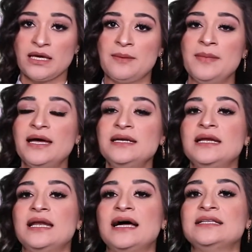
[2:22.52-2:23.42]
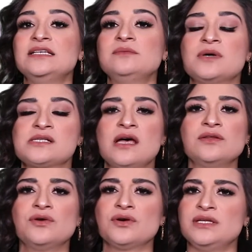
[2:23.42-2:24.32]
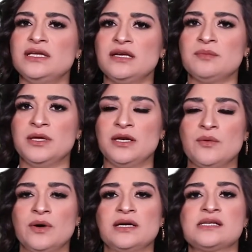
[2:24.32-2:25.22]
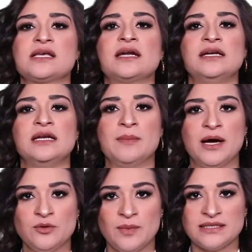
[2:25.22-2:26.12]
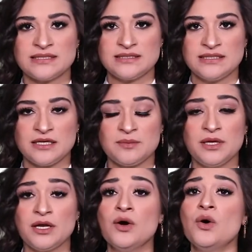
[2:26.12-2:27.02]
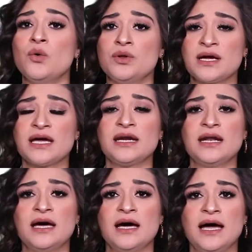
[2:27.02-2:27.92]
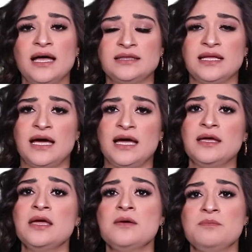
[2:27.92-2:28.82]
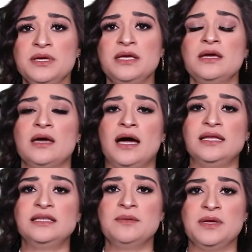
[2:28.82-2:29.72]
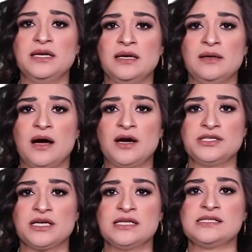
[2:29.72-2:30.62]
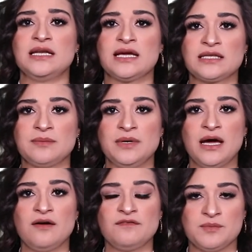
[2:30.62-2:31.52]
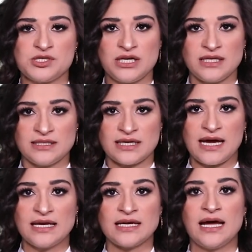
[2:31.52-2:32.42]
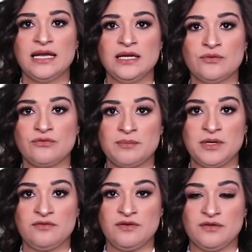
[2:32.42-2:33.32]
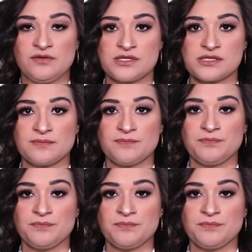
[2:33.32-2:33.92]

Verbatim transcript: كمان الحديد مصادره كتير كبيرة وإحنا صار عندنا معلومات كتير كبيرة وذكرناها حتى هاي بعدة من الارتيكلز اللي كتبناها في مجلة نكهات عائلية وفاميلي فليفرز